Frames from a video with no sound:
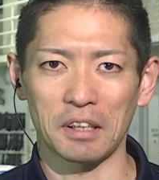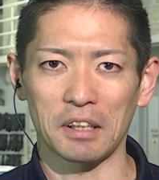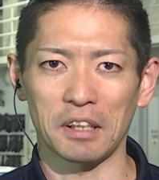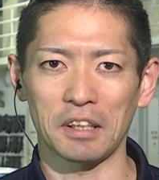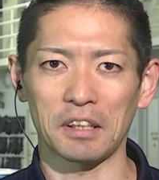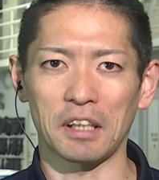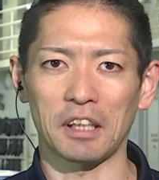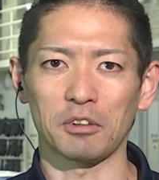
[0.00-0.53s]
は
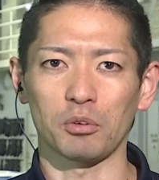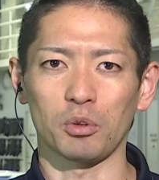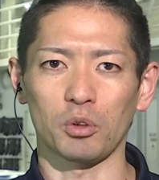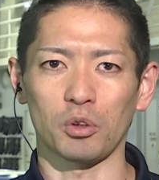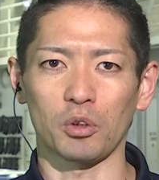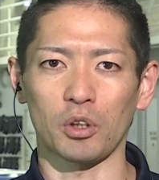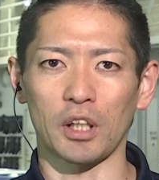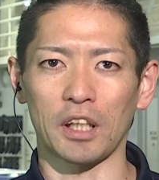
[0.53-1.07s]
いあ
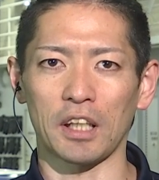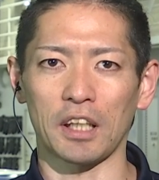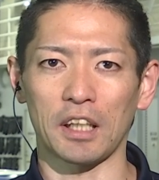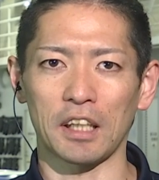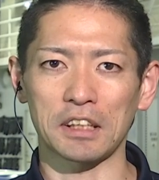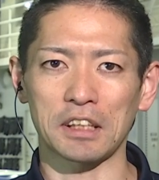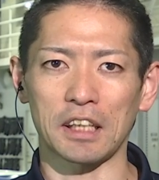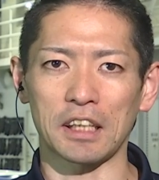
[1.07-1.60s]

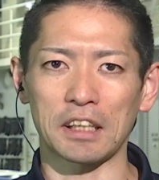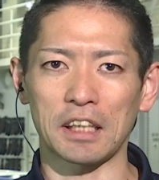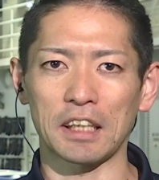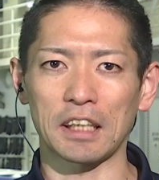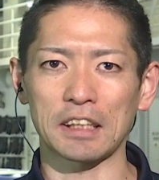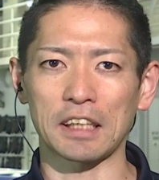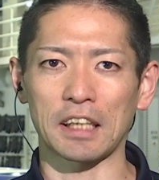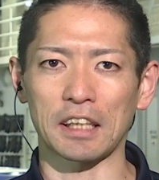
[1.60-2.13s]
のー、明日池
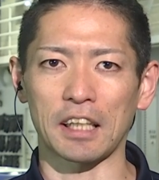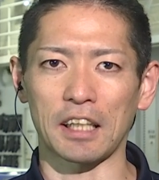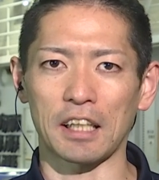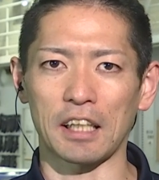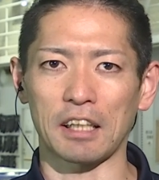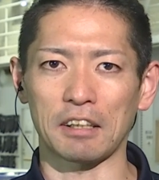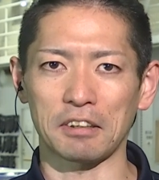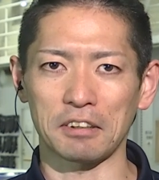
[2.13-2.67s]
田さん
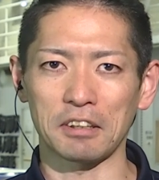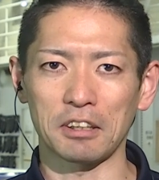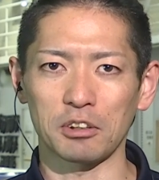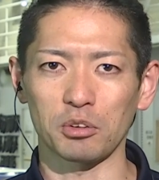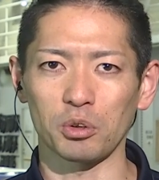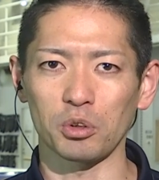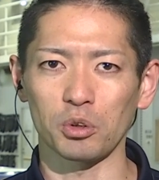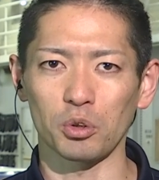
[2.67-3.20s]
が
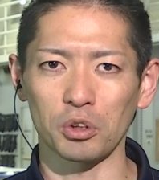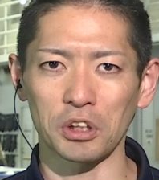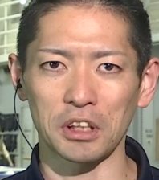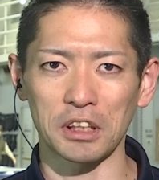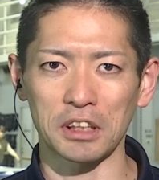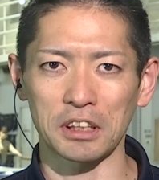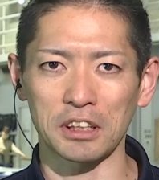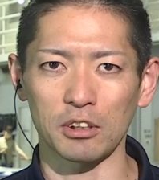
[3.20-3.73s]
どういう動
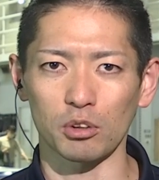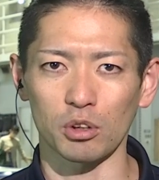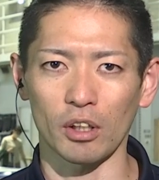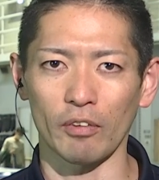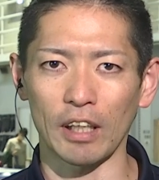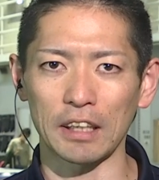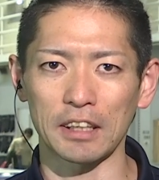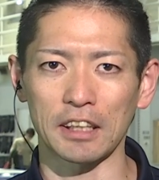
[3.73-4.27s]
きしてくるか
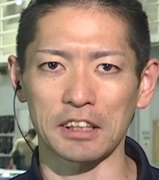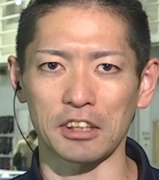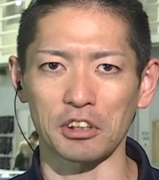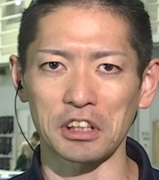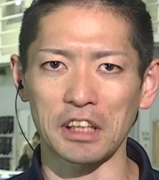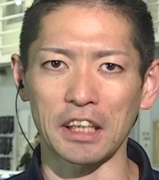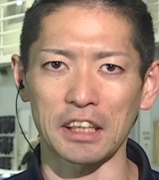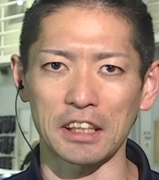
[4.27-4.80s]
分かんないですけど
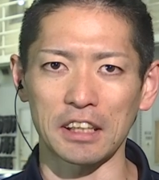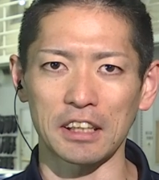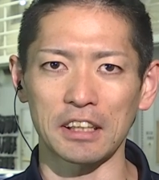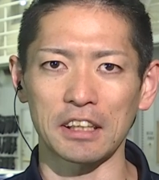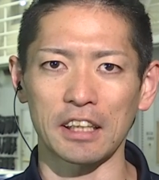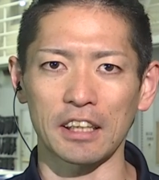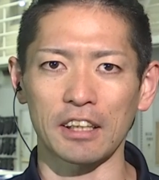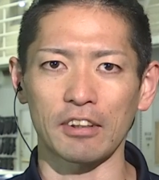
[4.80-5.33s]
しっかり
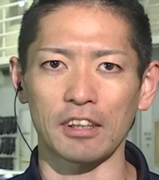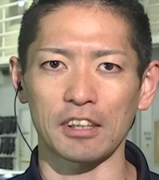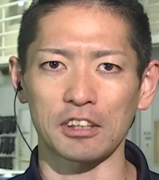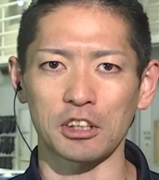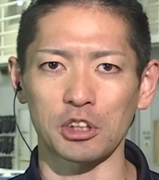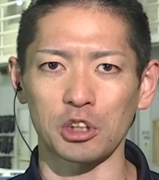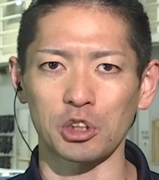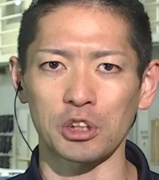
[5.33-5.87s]
インだけ
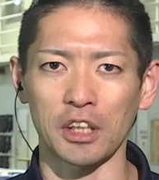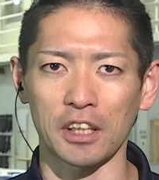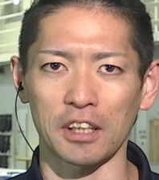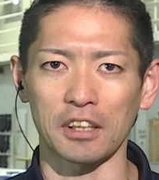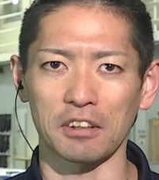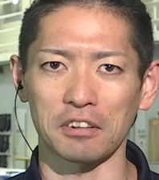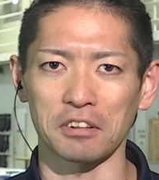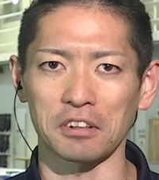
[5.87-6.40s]
死守し
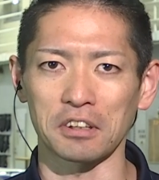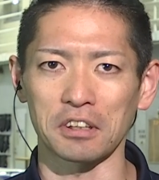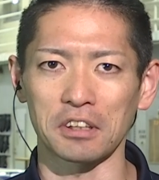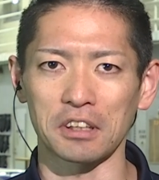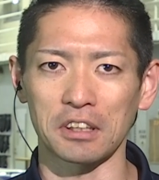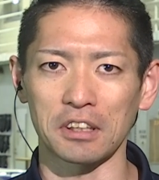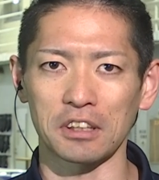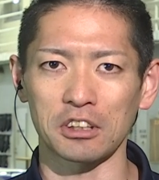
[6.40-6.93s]

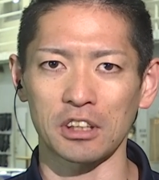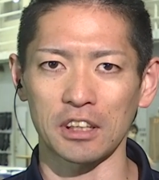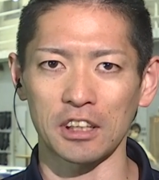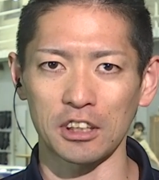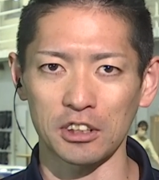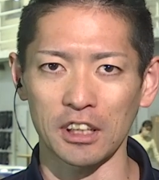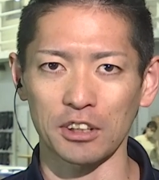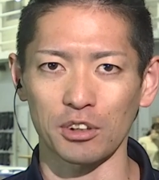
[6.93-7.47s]
て
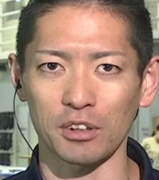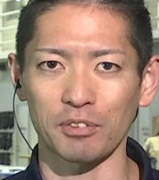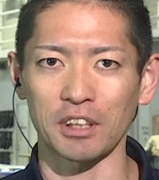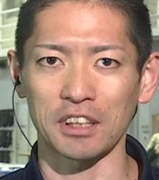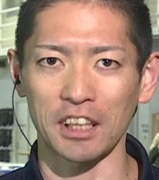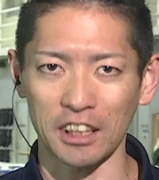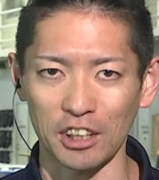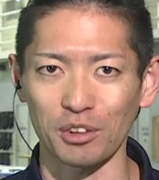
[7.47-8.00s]
いいスタート決めて
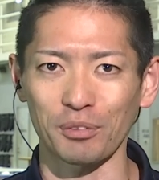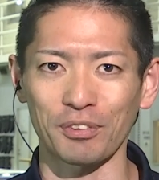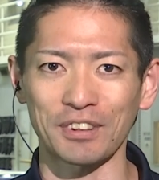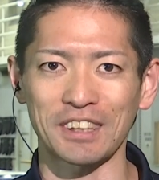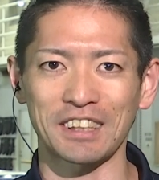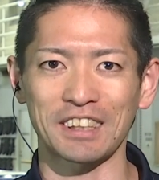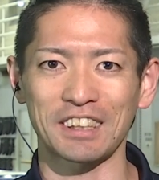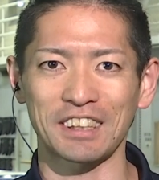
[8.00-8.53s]
逃げたいと思いま
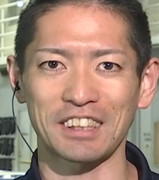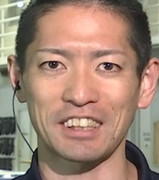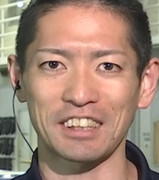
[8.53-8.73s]
す。